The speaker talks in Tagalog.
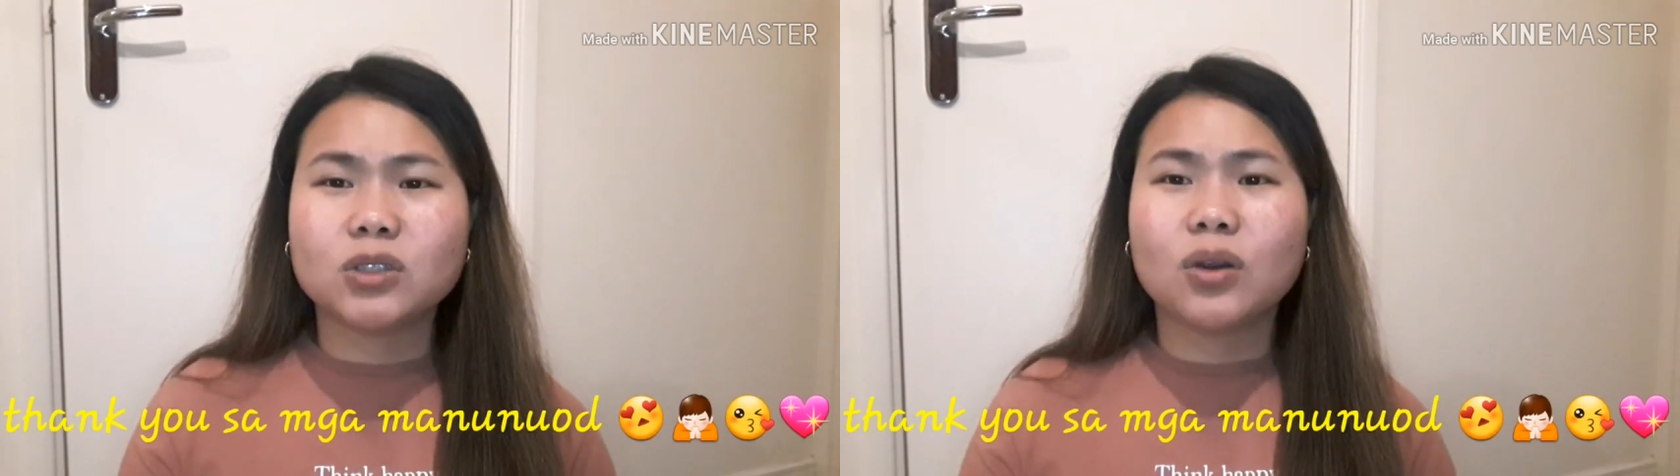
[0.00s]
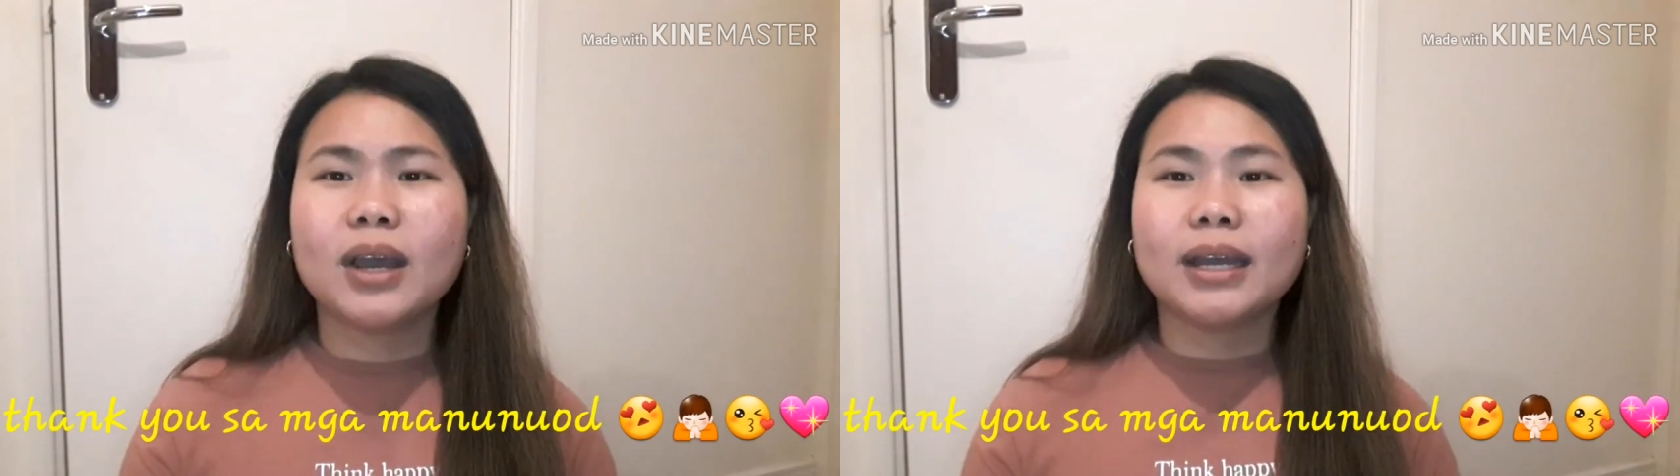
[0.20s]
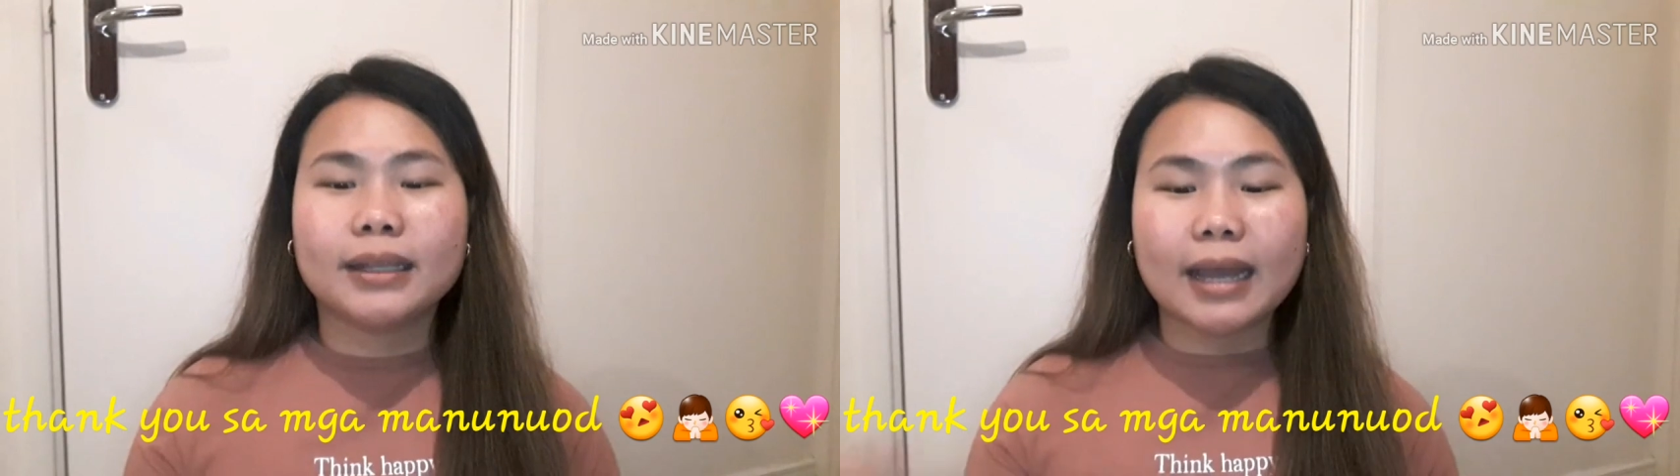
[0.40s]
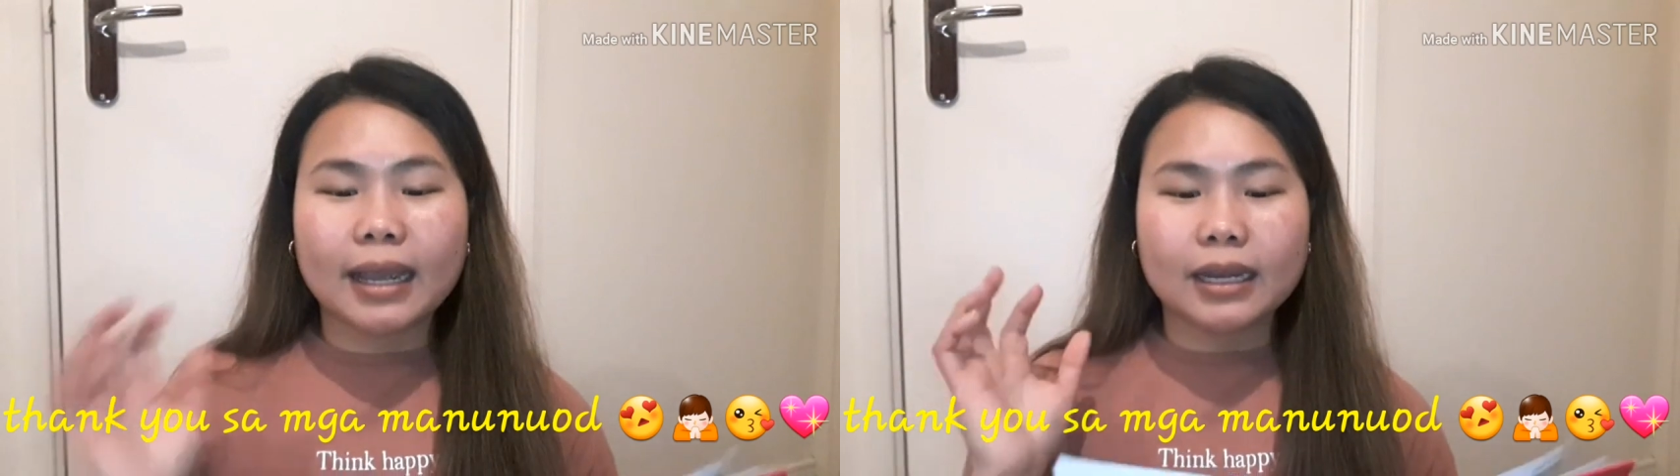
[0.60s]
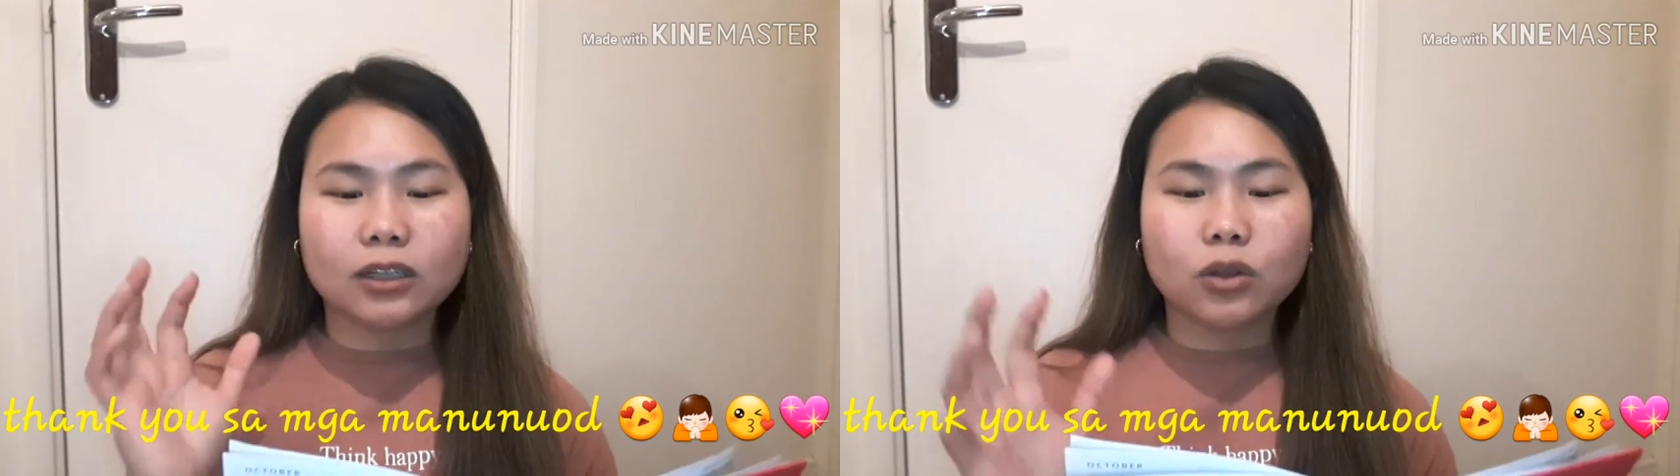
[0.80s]
So,
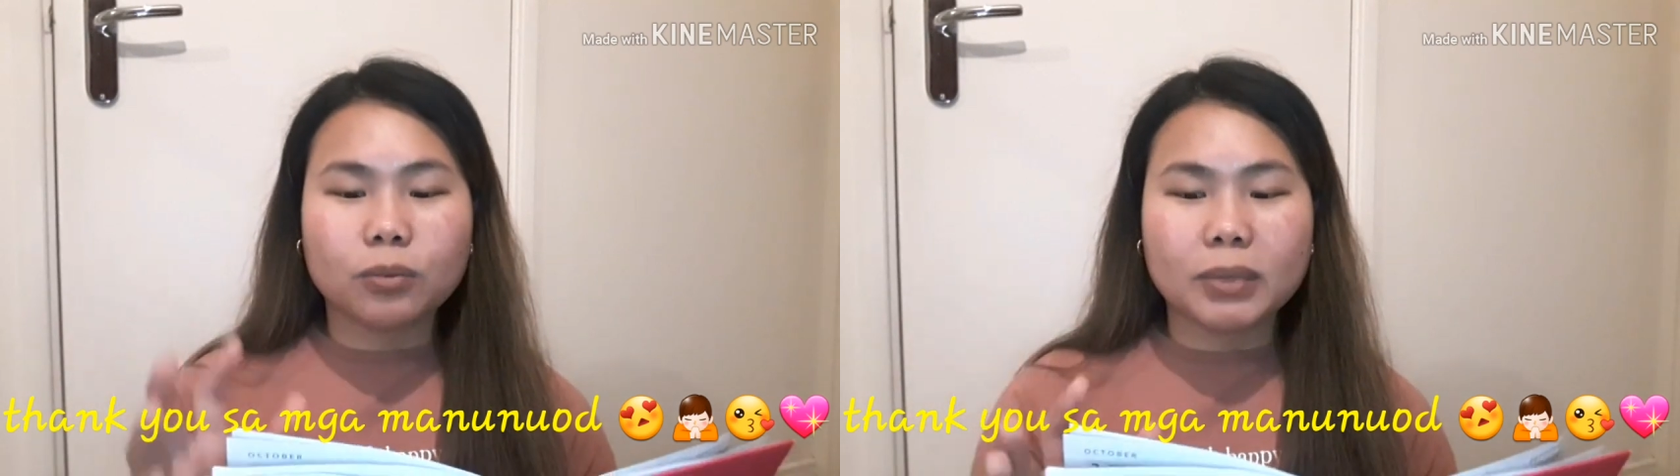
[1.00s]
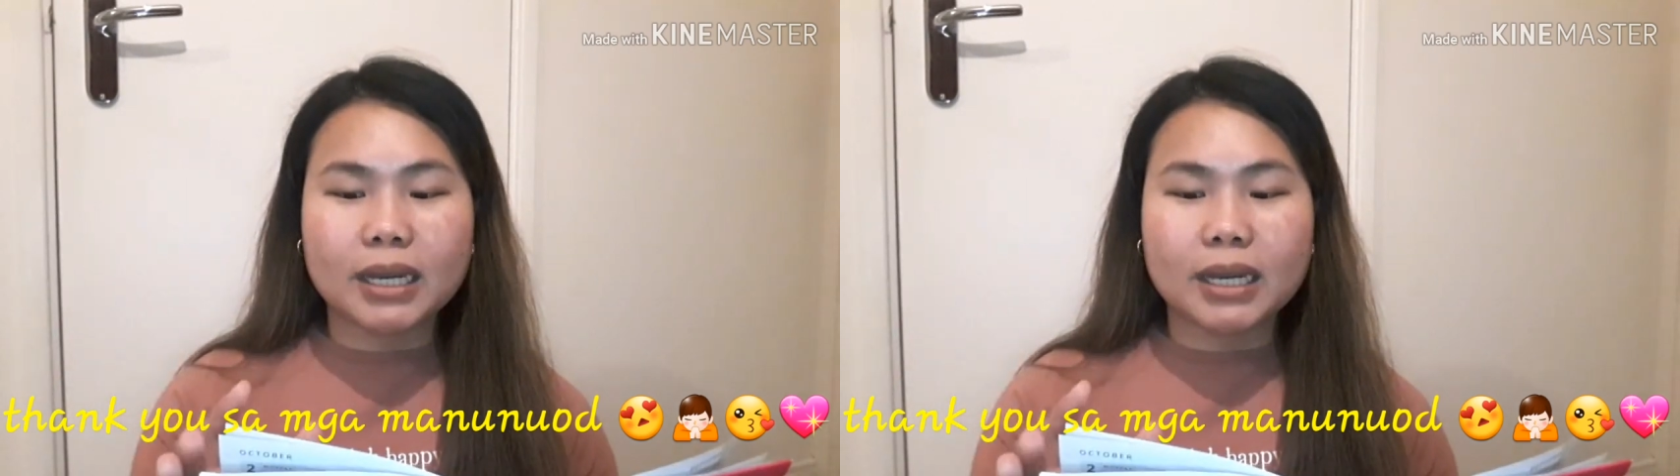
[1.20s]
dahil ito yung